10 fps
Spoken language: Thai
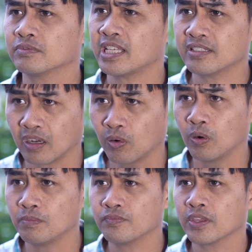ในสังค
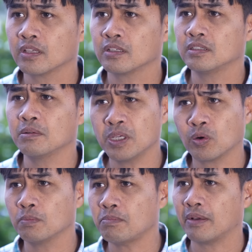มยังมี
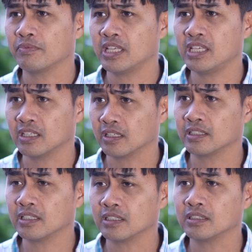คนแบบนี้อีกเหรอ
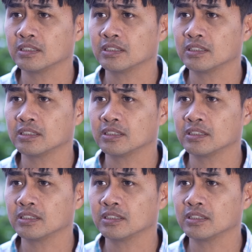เนี่ย